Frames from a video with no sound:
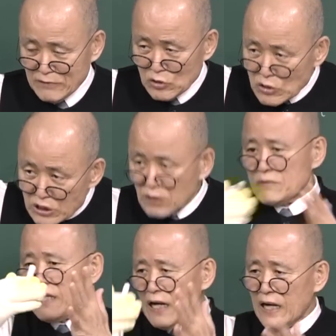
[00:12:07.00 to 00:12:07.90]
그걸
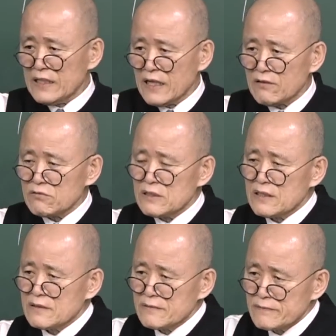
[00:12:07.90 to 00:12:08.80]
지금 다 하나로
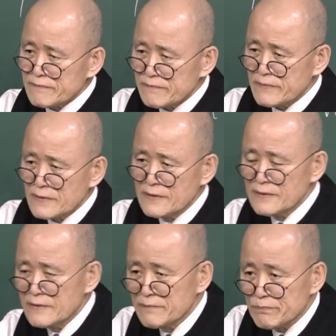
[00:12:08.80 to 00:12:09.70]
그냥
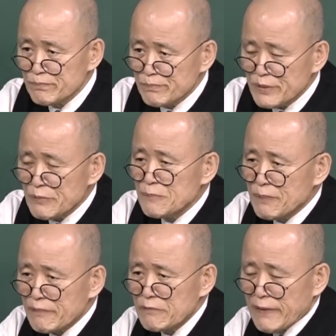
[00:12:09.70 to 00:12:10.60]

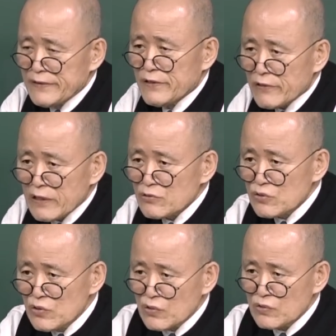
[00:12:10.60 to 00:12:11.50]
비빔밥을 만들어
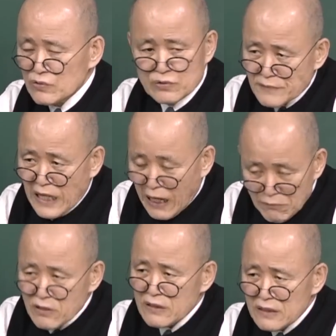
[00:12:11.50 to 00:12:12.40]
가지고
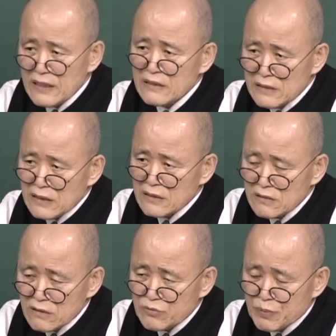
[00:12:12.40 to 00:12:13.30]
아무렇게나 그냥
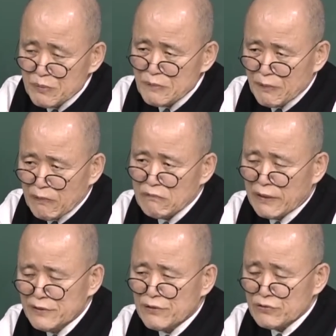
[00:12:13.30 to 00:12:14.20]
그걸 비빔밥을
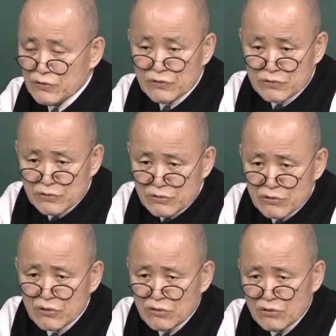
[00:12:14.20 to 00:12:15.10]
만들어서
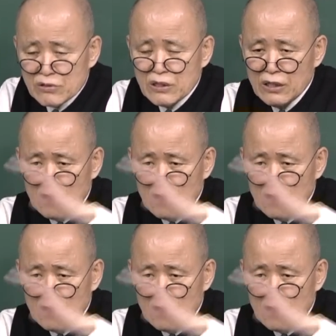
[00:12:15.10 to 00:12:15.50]
그걸